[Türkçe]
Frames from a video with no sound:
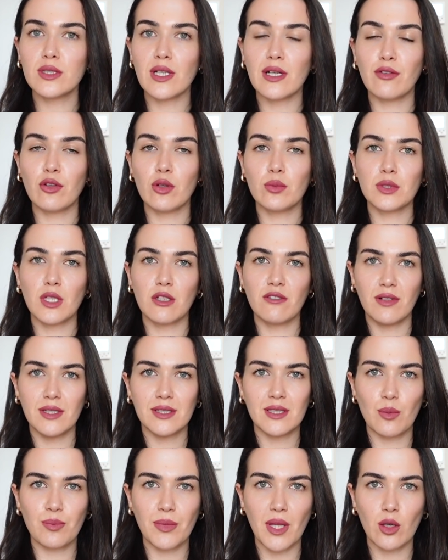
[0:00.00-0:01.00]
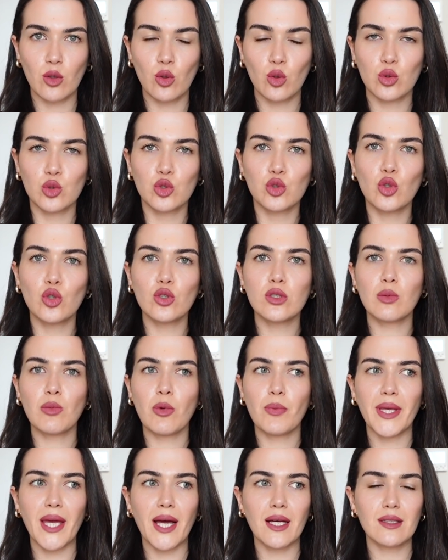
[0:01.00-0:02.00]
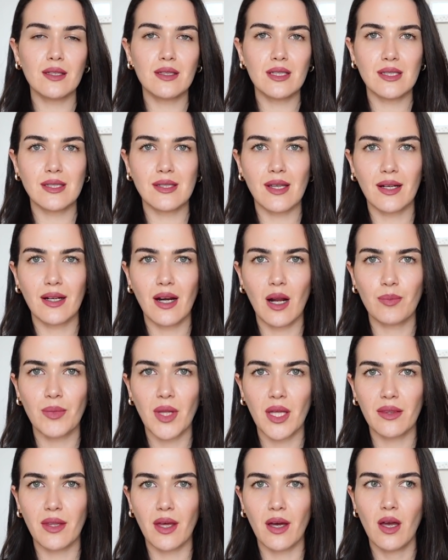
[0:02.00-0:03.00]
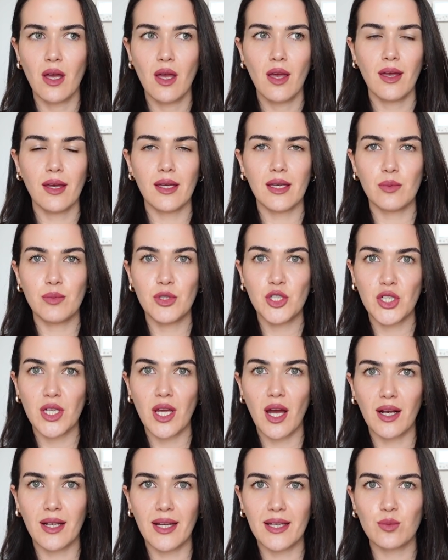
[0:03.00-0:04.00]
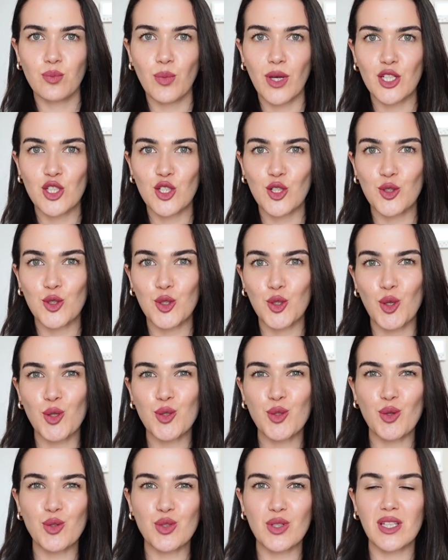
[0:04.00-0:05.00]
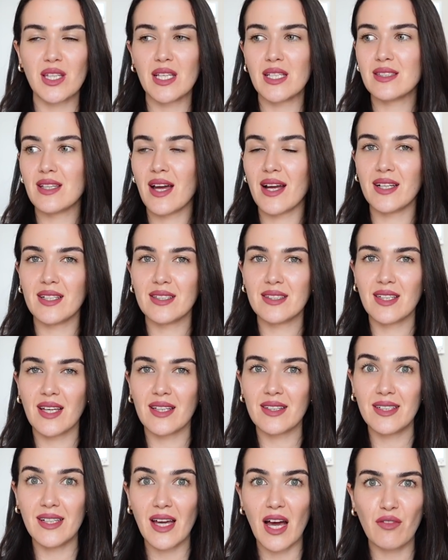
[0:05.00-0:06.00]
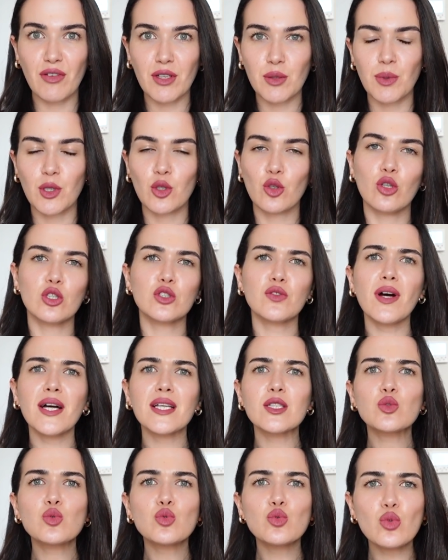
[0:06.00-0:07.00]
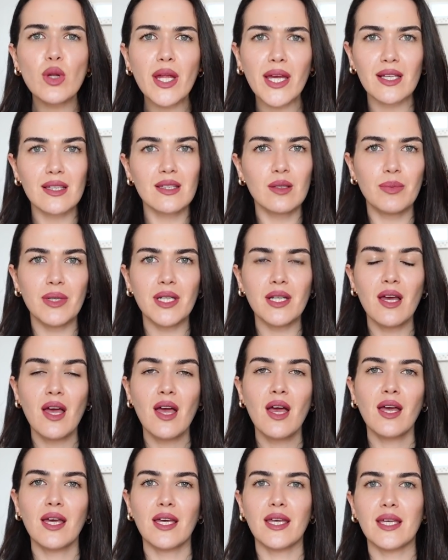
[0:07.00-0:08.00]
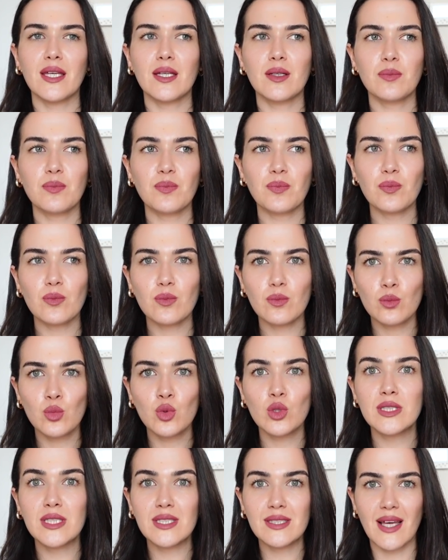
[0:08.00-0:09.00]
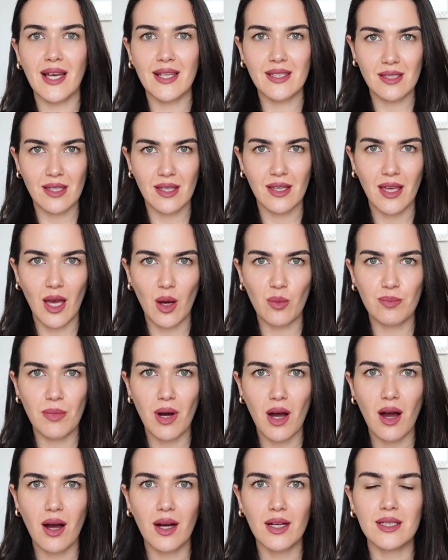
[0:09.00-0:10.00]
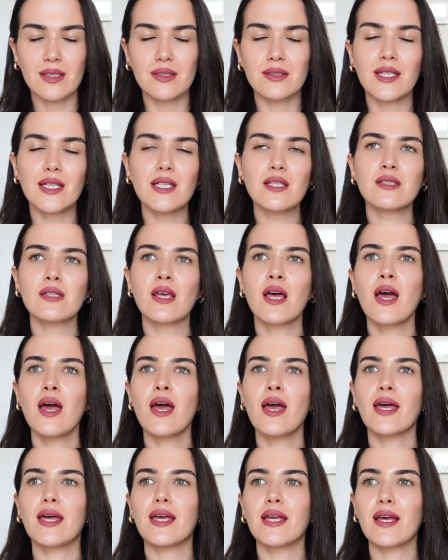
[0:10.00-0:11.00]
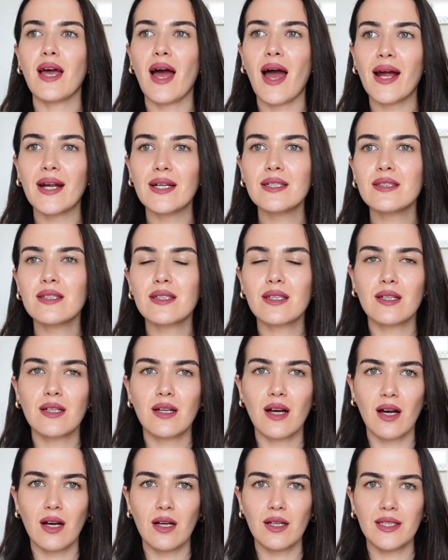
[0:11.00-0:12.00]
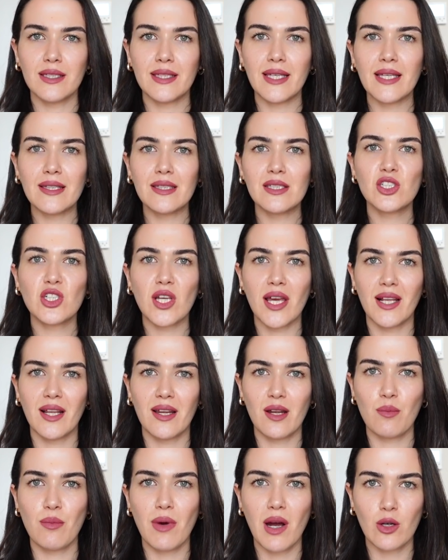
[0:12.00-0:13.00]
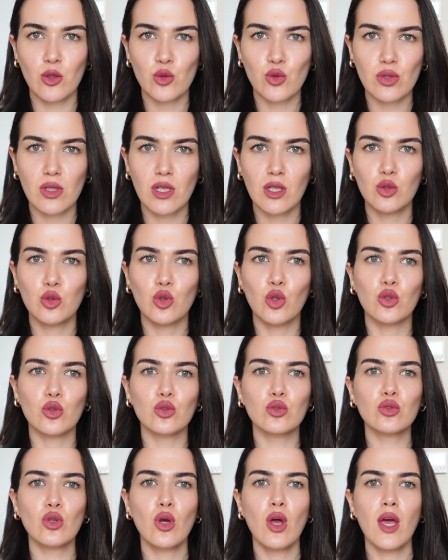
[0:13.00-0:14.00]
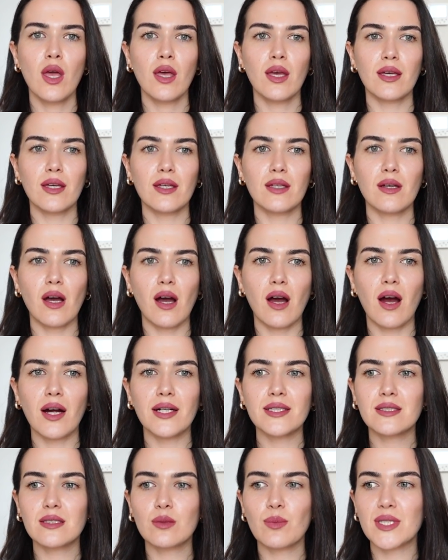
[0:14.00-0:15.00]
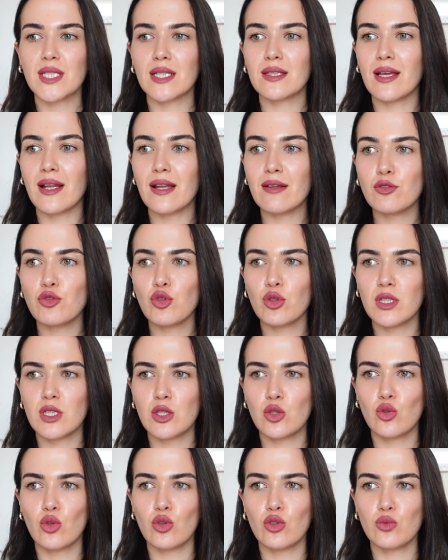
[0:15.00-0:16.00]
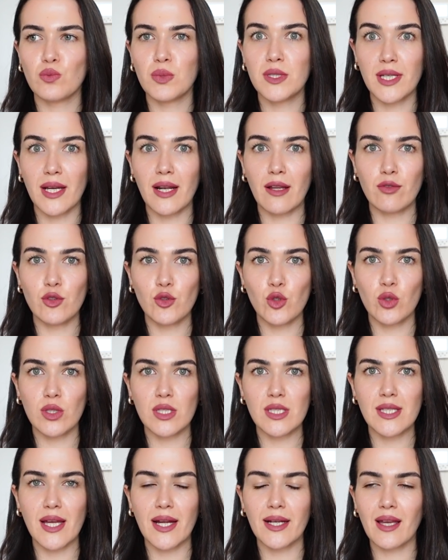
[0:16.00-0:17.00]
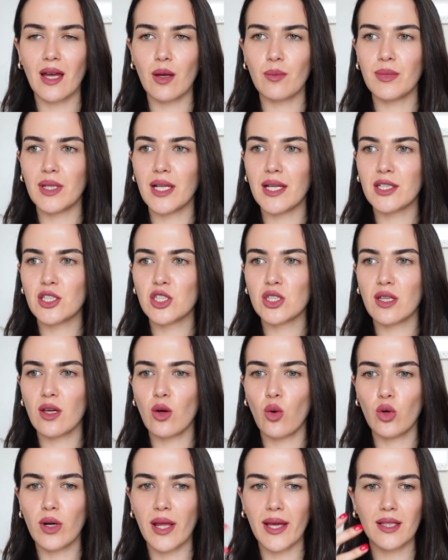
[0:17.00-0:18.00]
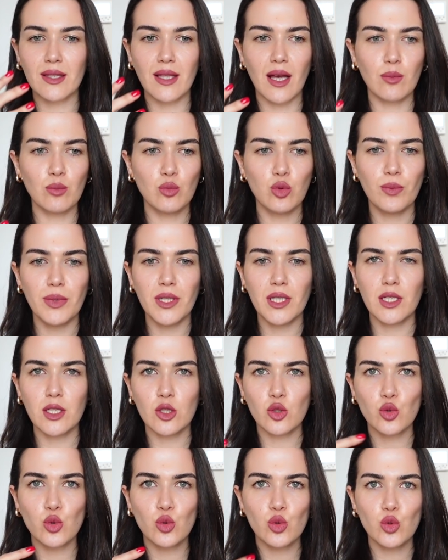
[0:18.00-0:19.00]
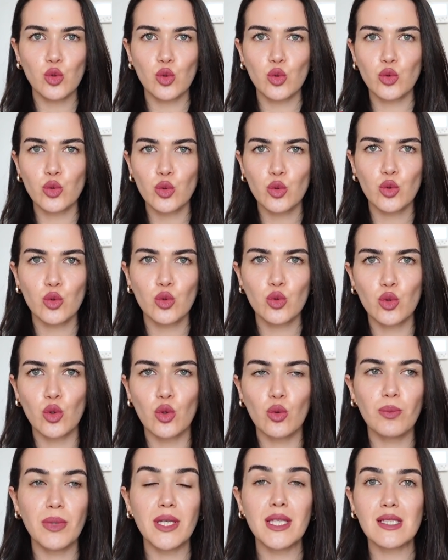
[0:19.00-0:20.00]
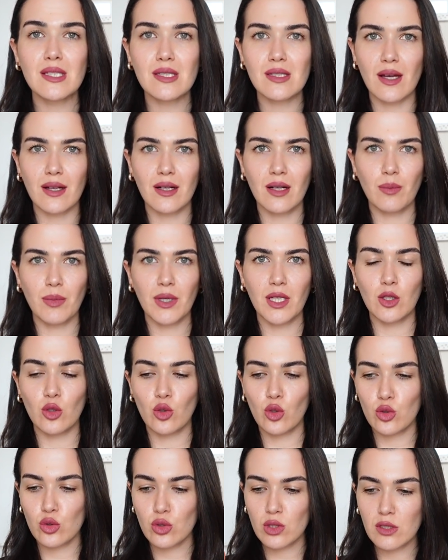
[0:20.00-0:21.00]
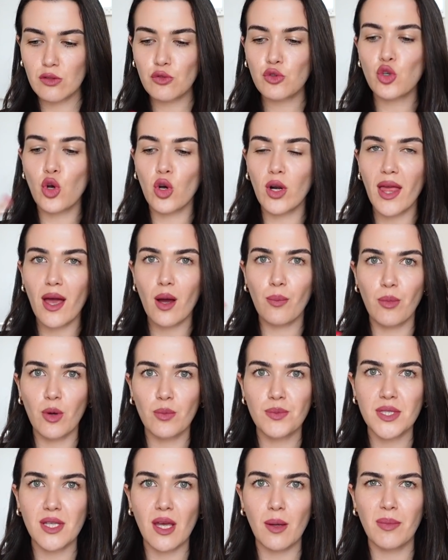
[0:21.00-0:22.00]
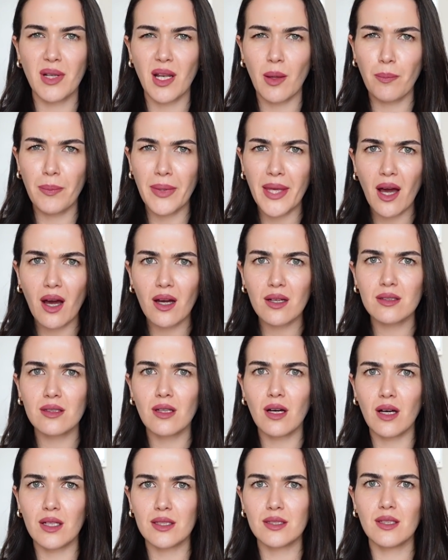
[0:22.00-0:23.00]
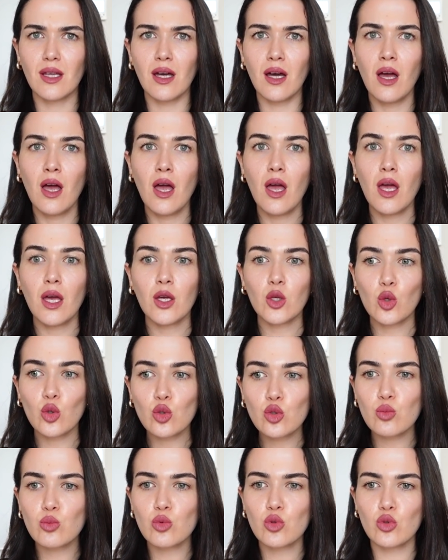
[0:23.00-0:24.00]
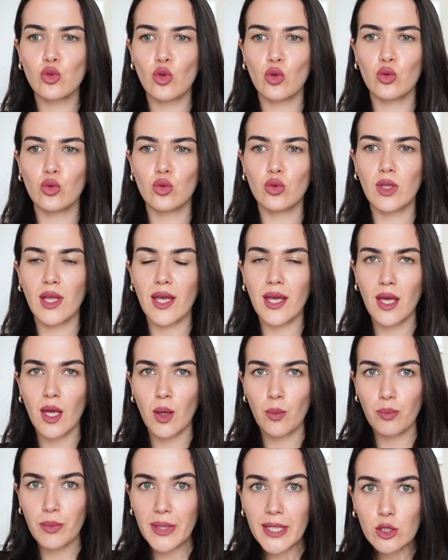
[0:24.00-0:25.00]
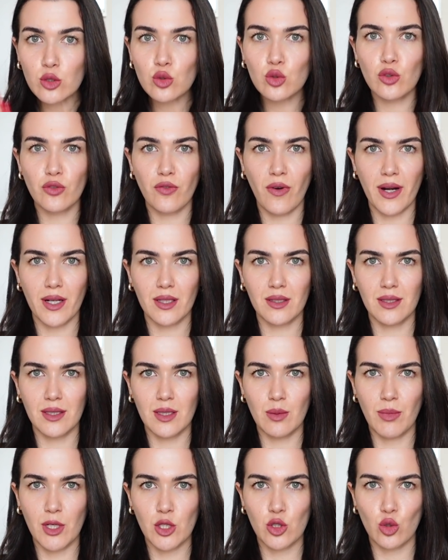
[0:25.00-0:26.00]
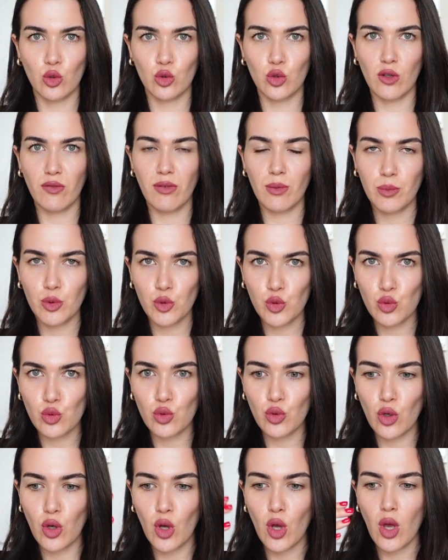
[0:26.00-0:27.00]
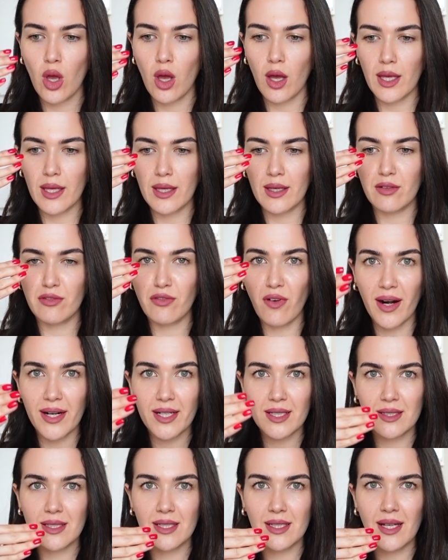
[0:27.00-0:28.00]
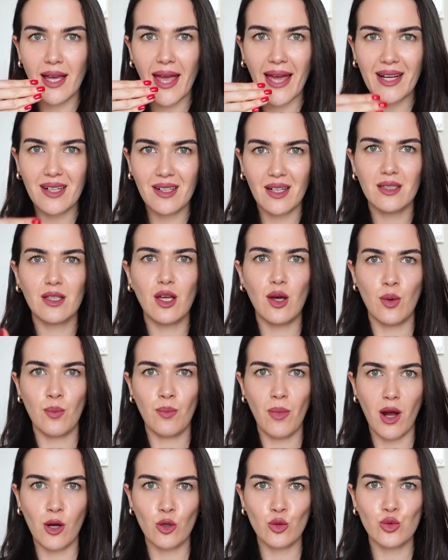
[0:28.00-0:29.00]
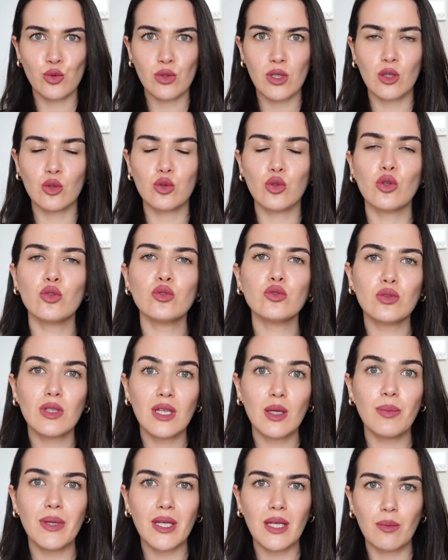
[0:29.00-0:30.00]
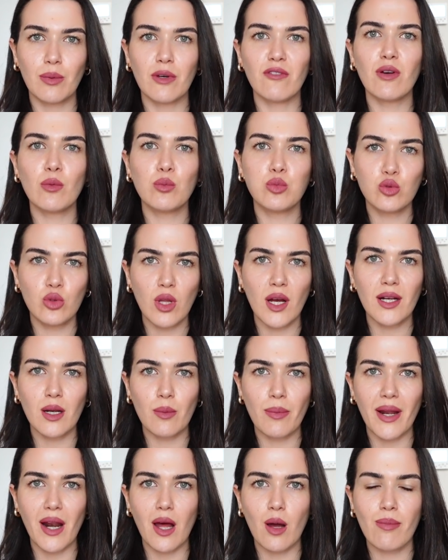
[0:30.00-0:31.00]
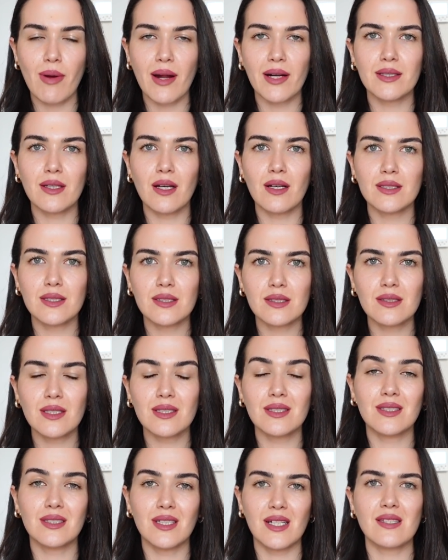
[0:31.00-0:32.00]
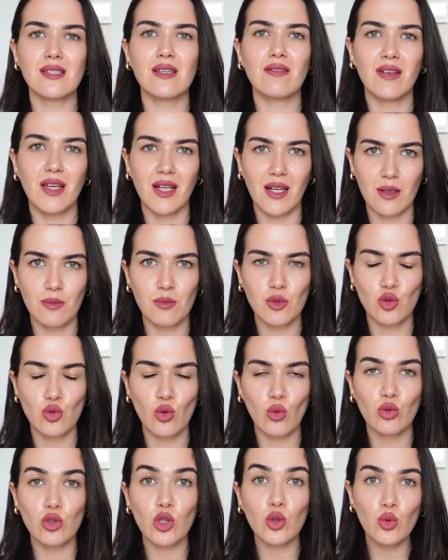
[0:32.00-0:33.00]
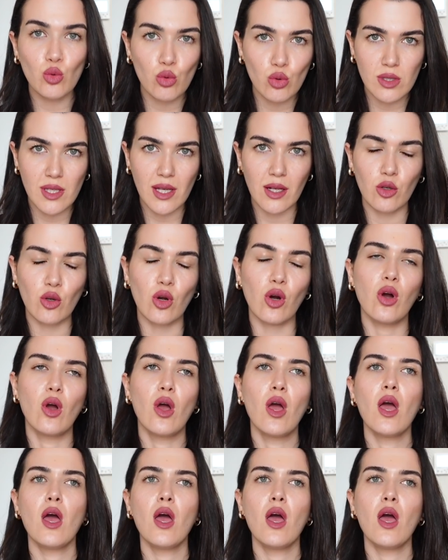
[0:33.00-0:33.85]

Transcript: Telefonumuzdan WhatsApp'tan konuşuyoruz ama bir yandan Instagram'dan da e, bir şey halletmeye çalışıyoruz. O sırada internetten kıyafet bakıyoruz. Hani sürekli bir e, multitask yapma halindeyiz. E, her dakika yeni şeylere maruz kalıyoruz. E, artık mesela televizyon izliyoruz. Bir televizyon izlerken bile işte o reklam, bu bilgi, şu şu şu şu şu bir Instagram'a giriyoruz. Sırf şöyle yapmamızdan bile bir anda gözümüzün önünde bir sürü farklı imaj oluyor ve bir sürü e, farklı ekrana maruz kalıyoruz gibi gibi ve bunlarla beraber de aslında stres seviyelerimiz çokça yükseliyor.